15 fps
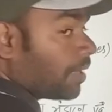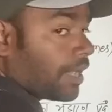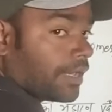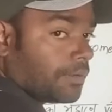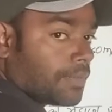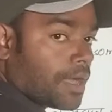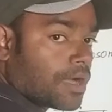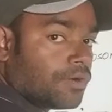
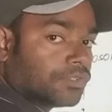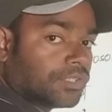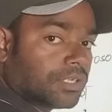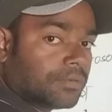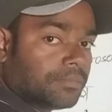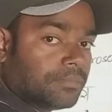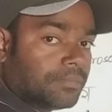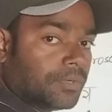बाहरी भागों
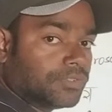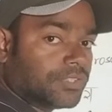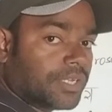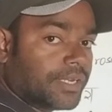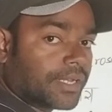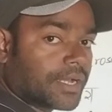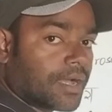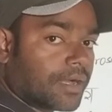तक
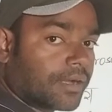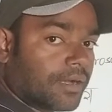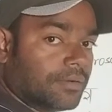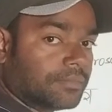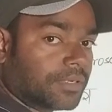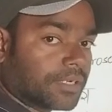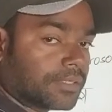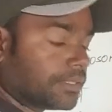पहुँचाने का
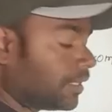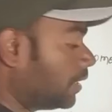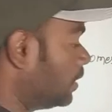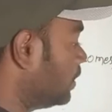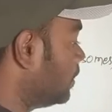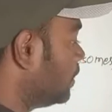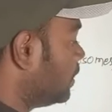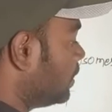काम करता
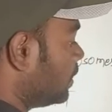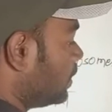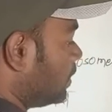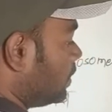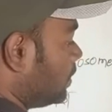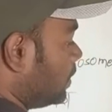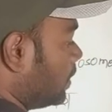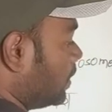है
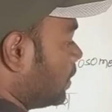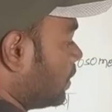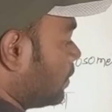ये